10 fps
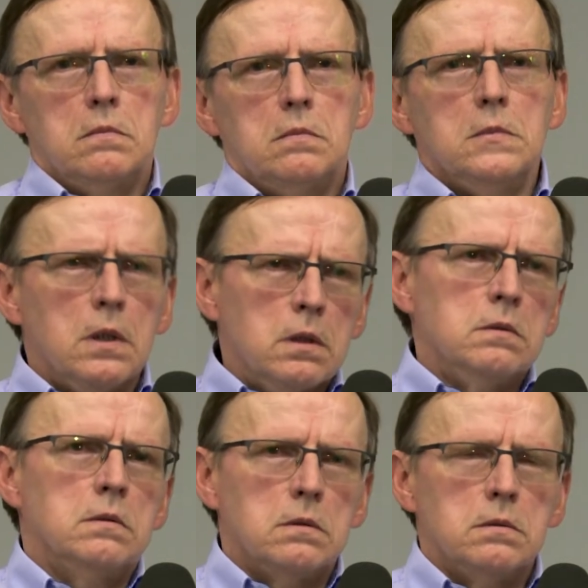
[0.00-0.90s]
no,
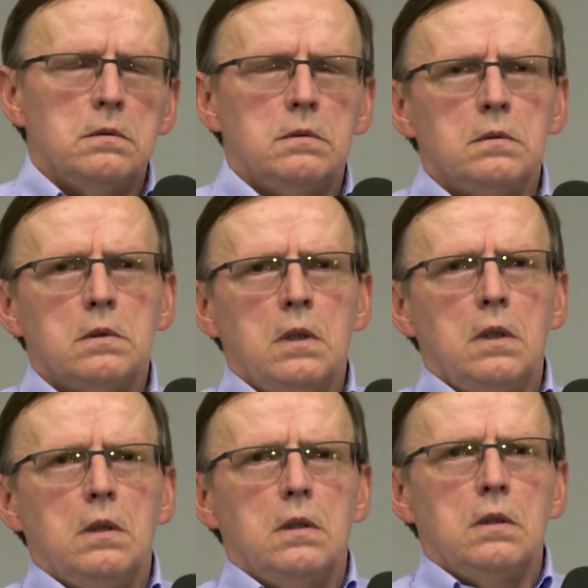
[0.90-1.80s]

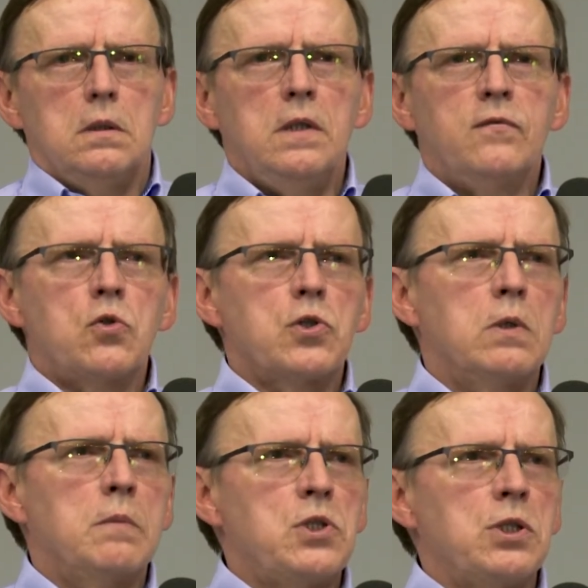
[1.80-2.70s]
nie
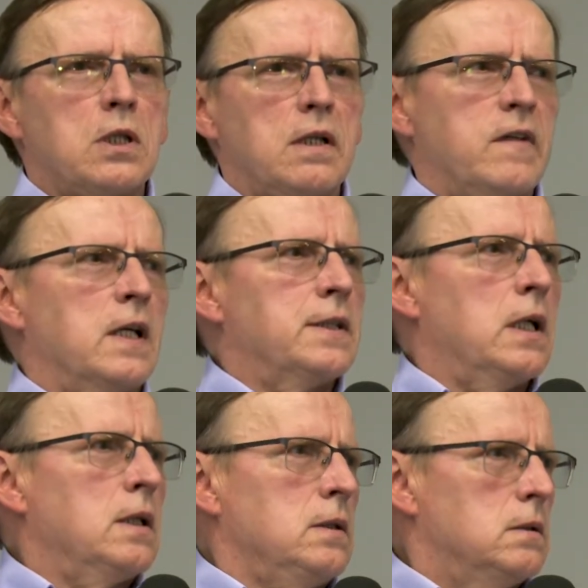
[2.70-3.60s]
włożyłem dziś krawata,